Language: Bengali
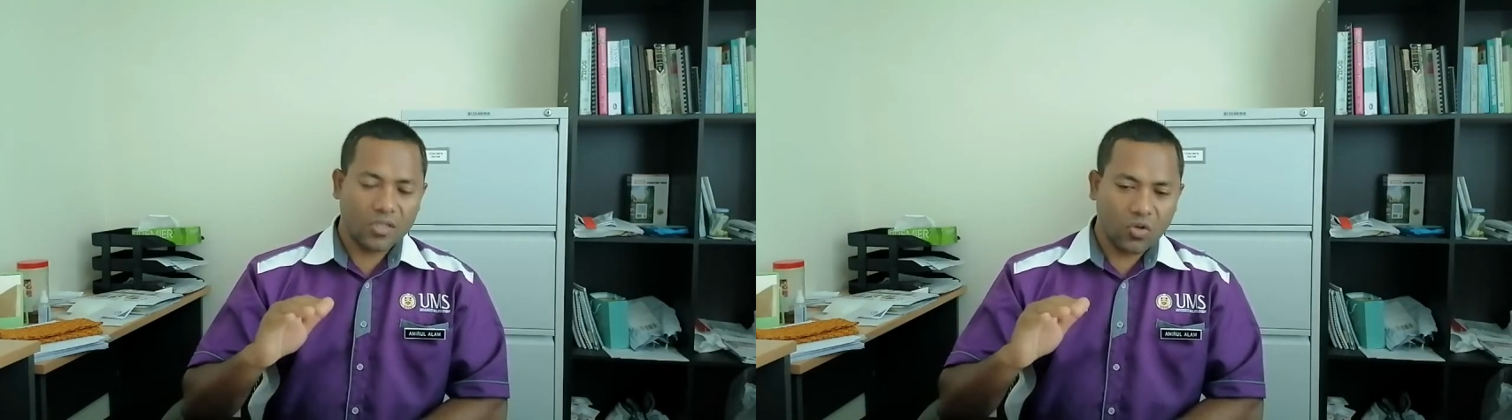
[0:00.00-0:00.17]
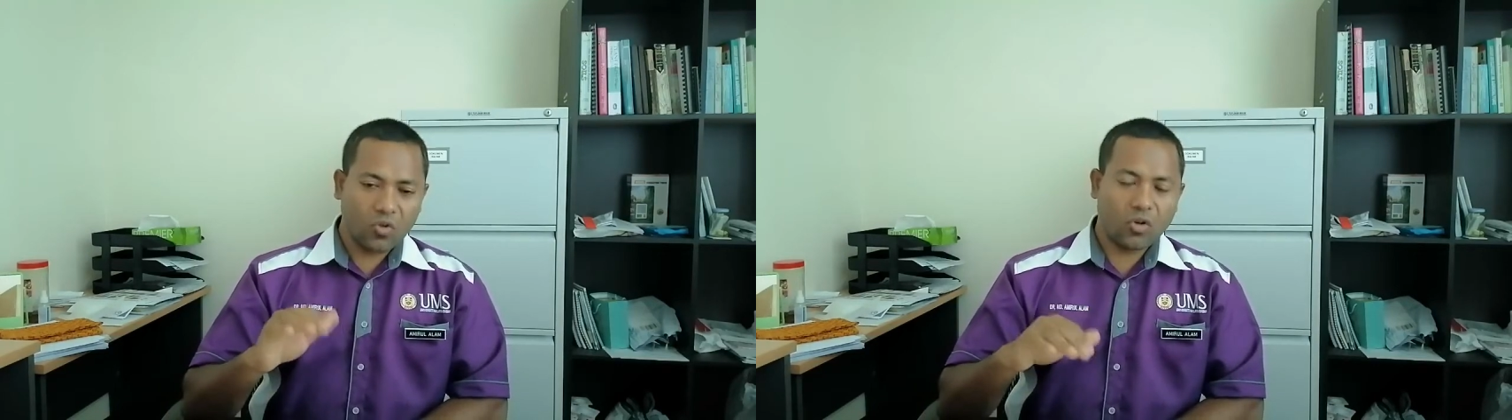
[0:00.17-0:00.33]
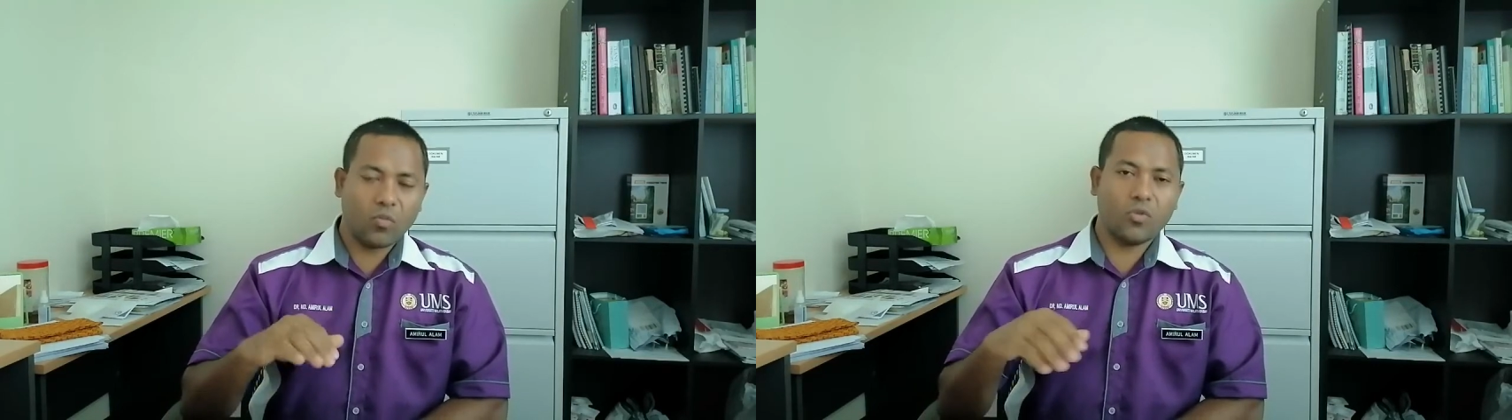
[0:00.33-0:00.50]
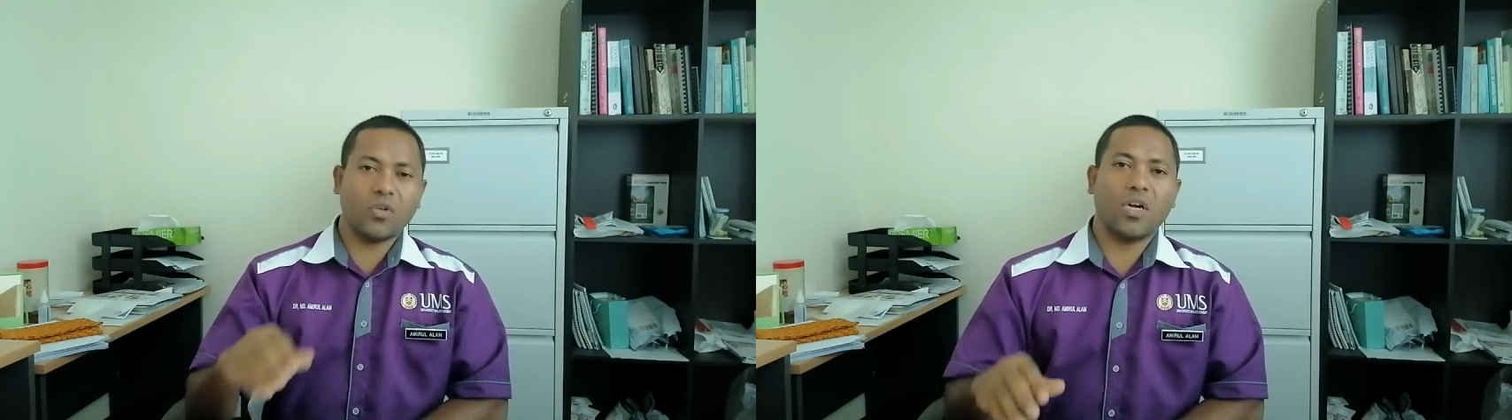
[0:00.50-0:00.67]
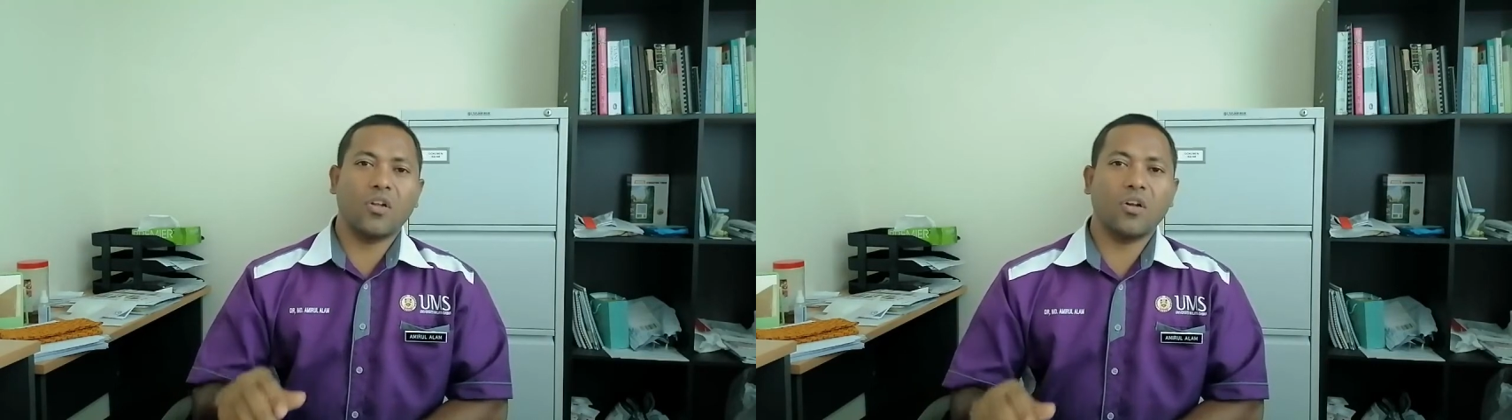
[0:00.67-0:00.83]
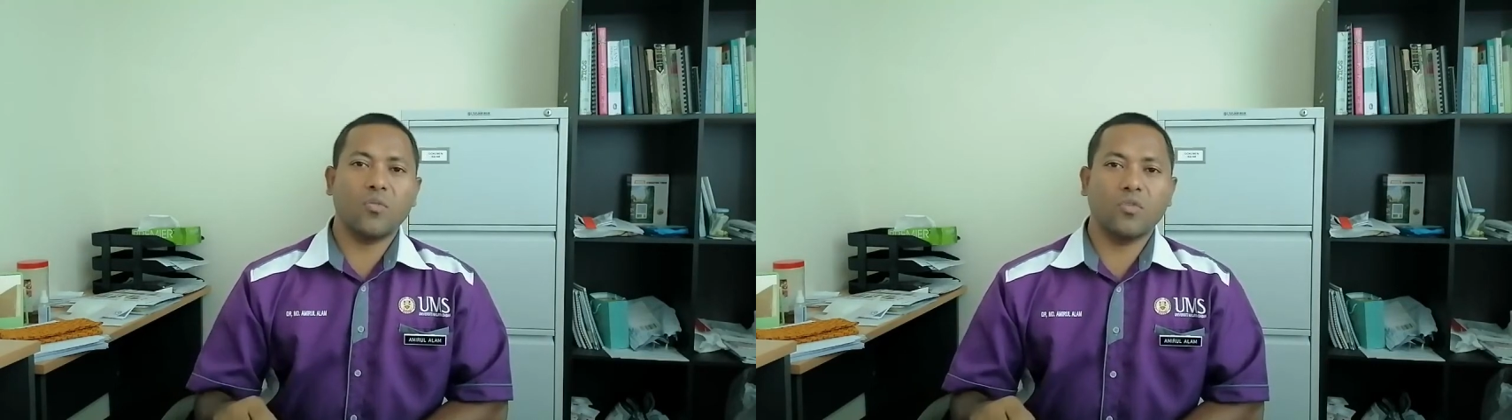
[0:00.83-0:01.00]
সতেরো বছর
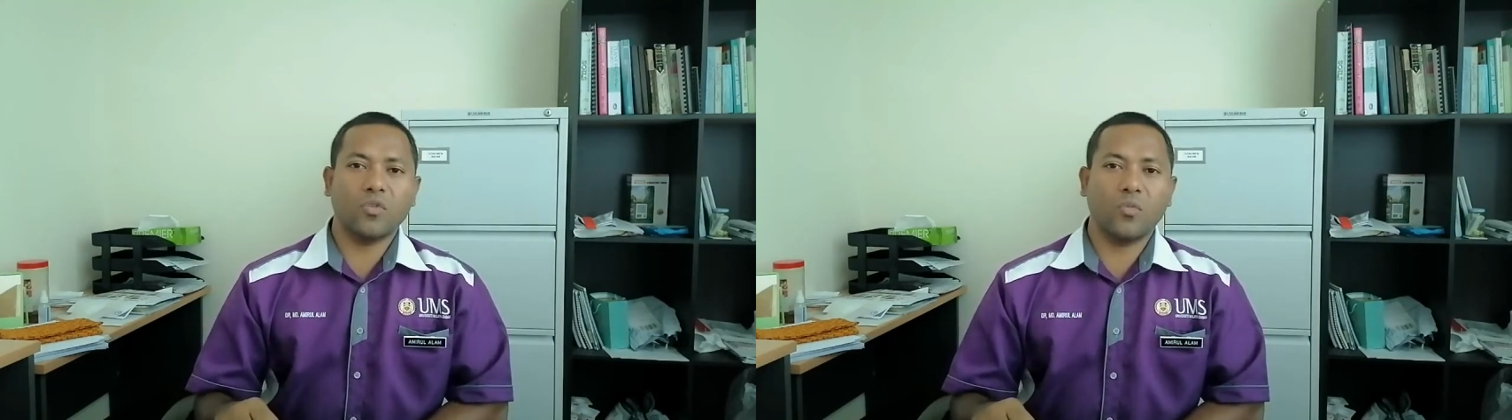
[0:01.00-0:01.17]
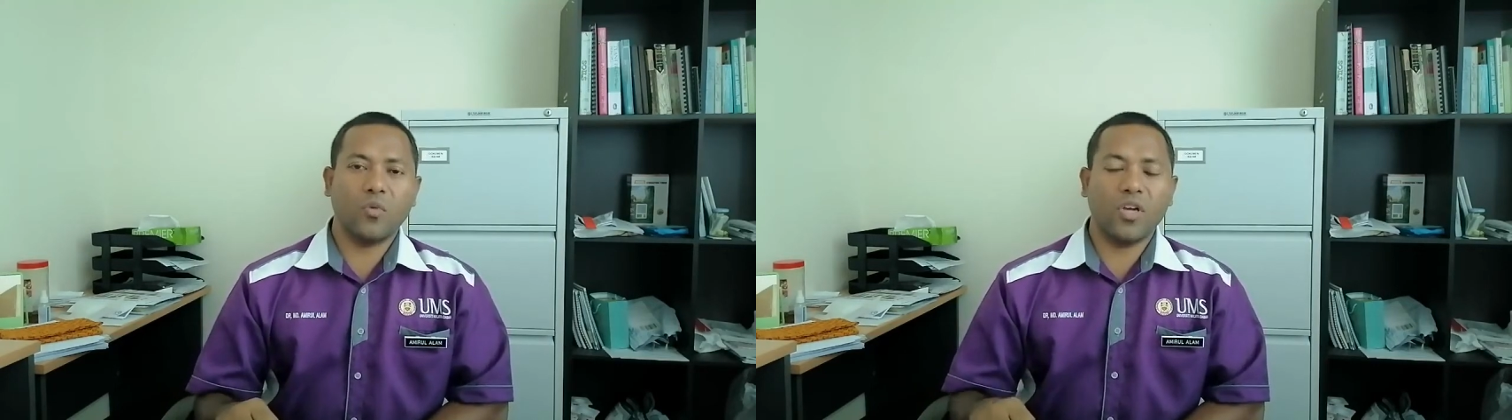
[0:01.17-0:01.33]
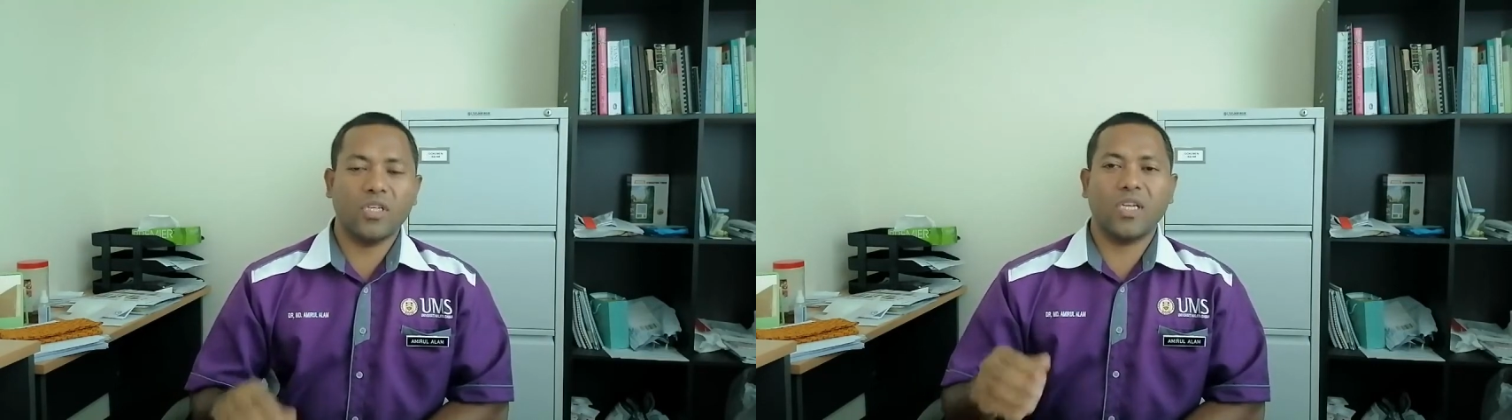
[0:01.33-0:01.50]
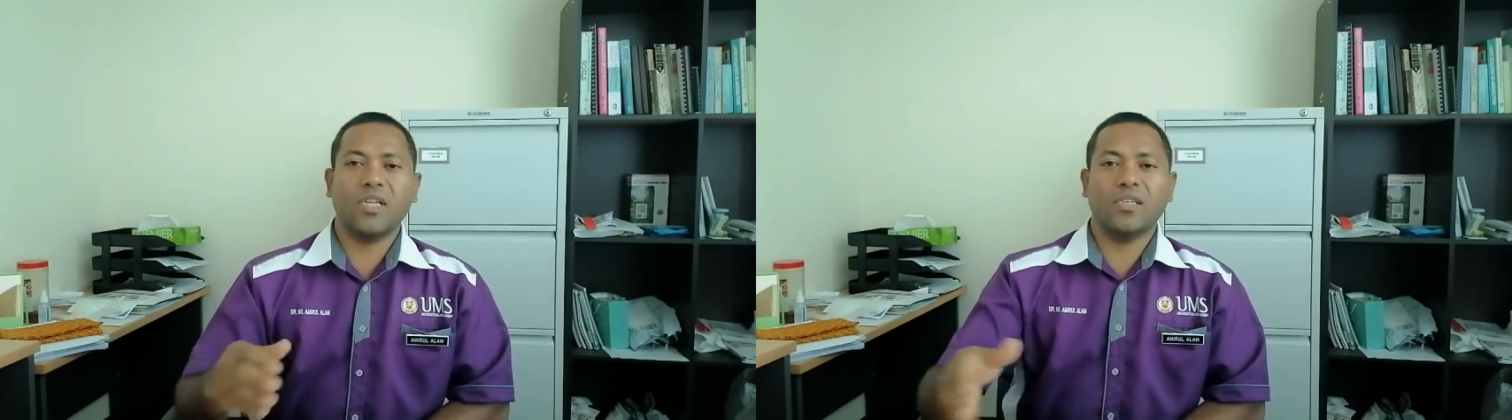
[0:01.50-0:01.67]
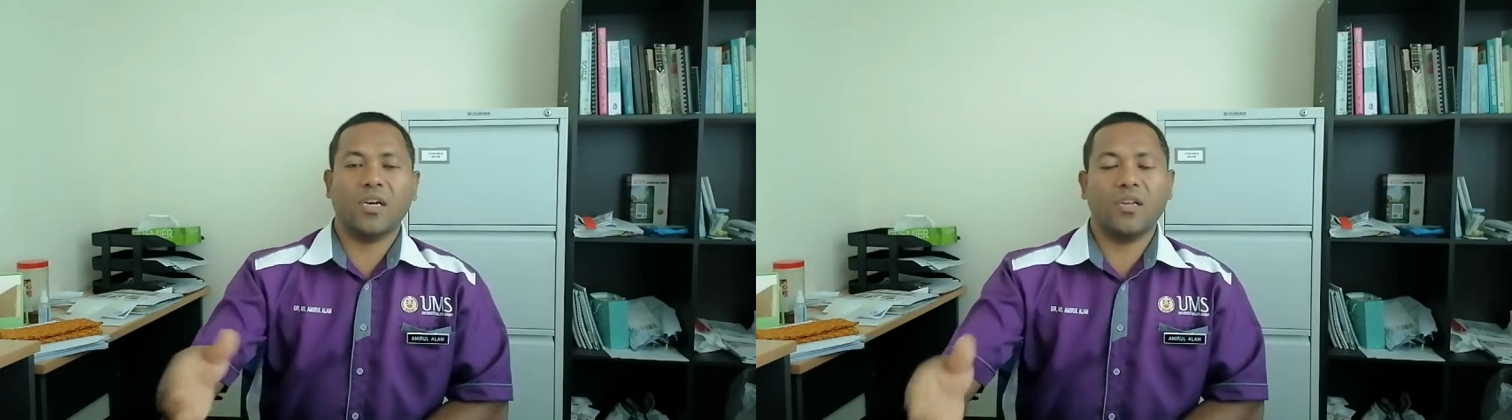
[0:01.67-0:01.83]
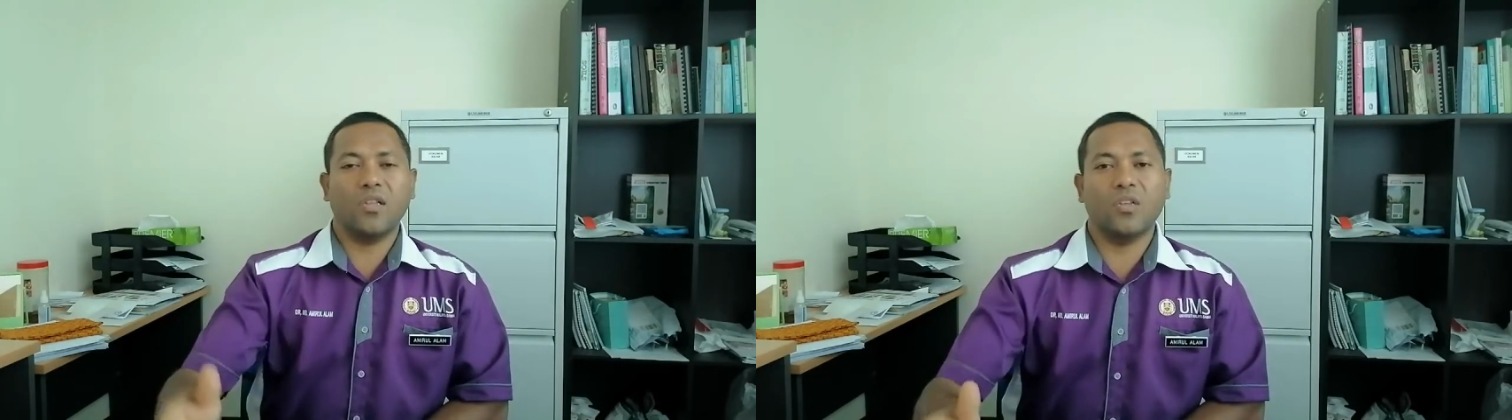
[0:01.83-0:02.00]
আঠারো বছর বয়সে এরা
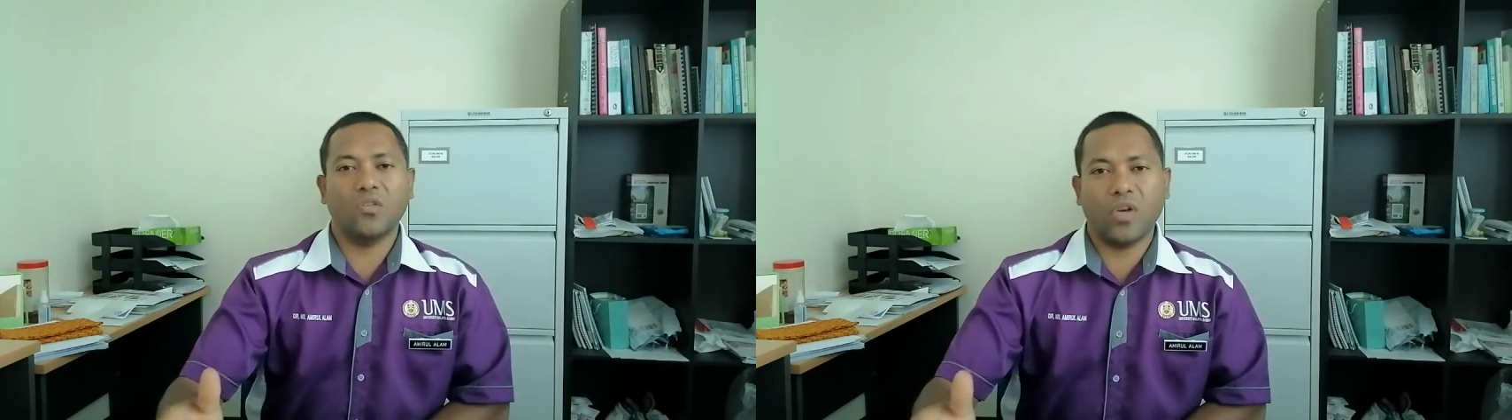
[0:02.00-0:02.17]
চাকরিতে